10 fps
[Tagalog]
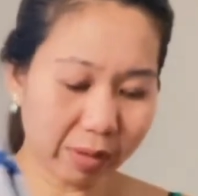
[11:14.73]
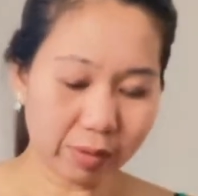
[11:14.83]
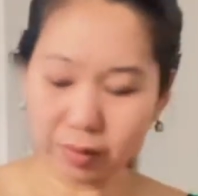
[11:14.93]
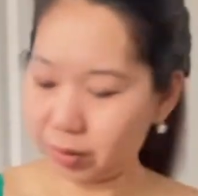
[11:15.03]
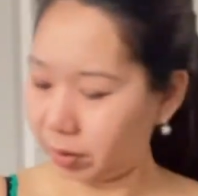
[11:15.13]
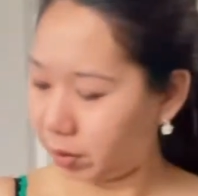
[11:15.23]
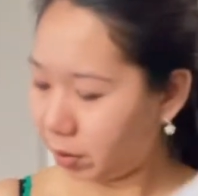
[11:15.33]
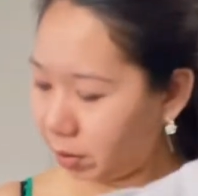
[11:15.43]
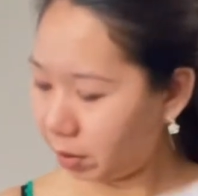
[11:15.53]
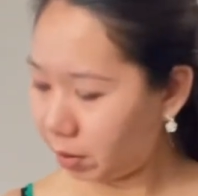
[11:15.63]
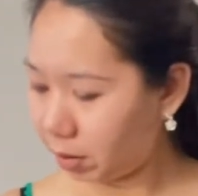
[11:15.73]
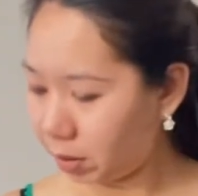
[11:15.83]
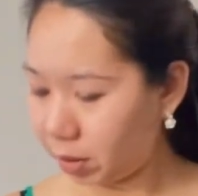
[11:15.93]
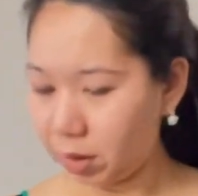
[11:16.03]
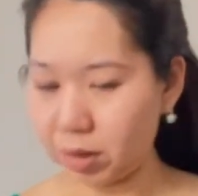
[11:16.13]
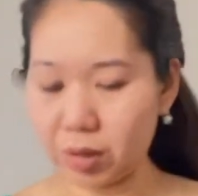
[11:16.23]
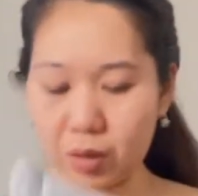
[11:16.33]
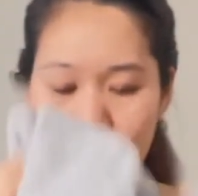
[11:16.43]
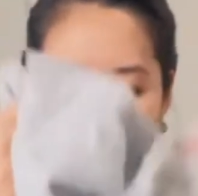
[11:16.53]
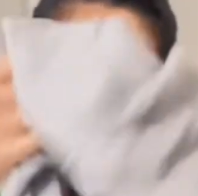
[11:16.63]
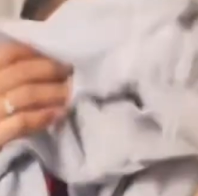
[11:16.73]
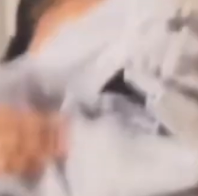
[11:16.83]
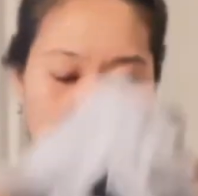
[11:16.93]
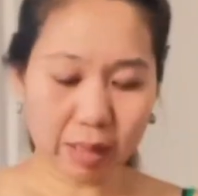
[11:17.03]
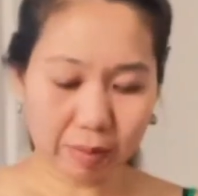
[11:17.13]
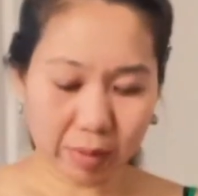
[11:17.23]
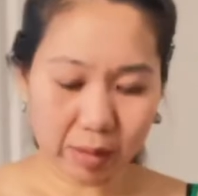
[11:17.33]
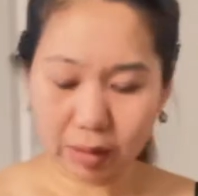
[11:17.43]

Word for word: no? Sobrang dami.